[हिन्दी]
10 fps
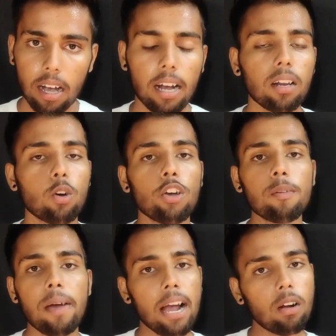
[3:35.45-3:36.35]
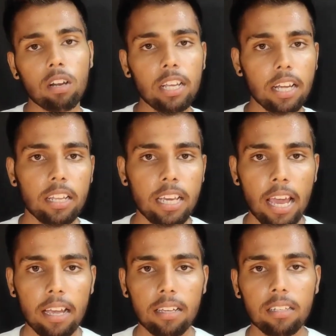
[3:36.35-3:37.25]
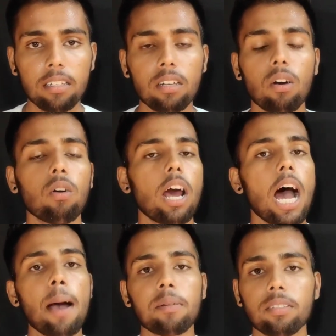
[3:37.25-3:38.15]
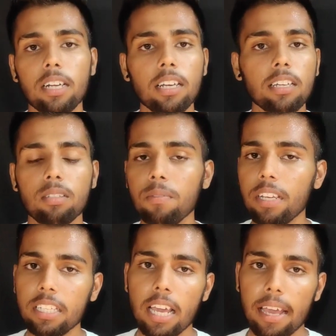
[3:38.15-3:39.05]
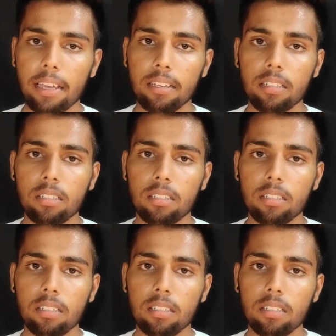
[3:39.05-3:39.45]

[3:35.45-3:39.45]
अगर कोई बैंक अकाउंट लिंक नहीं है और आपका एयरटेल का सिम ही नहीं है